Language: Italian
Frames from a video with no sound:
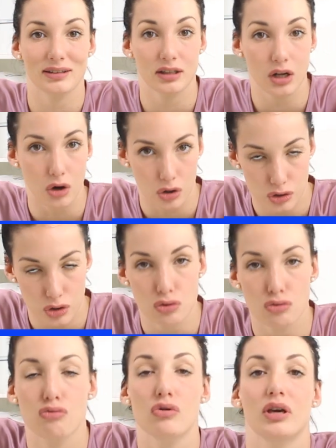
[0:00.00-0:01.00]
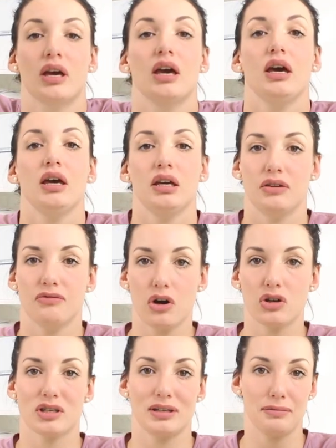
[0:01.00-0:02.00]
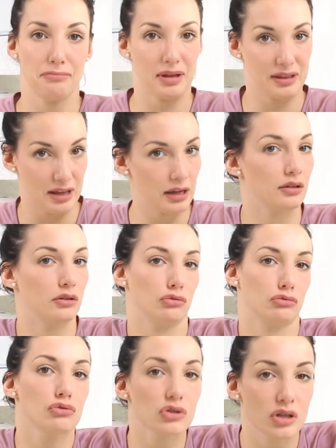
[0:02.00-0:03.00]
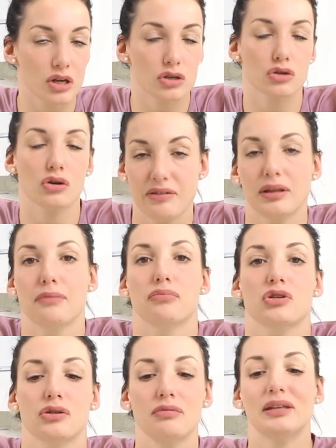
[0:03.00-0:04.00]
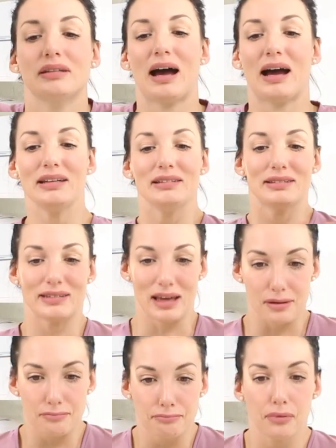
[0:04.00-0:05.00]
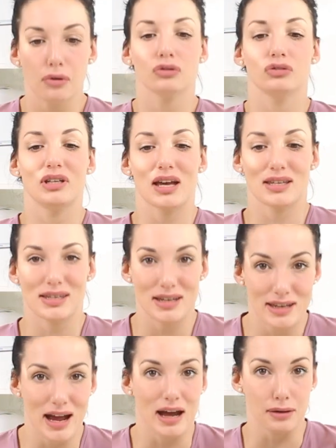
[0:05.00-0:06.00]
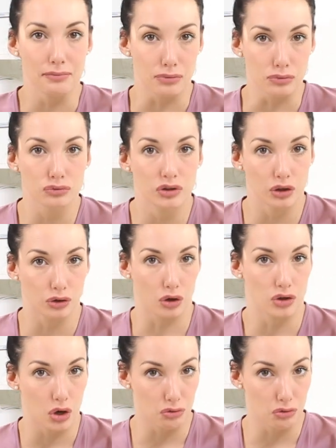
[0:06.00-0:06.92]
di negozi in cui i vostri dipendenti o tu stesso avete la possibilità, il tempo di assegnare i punti ad ogni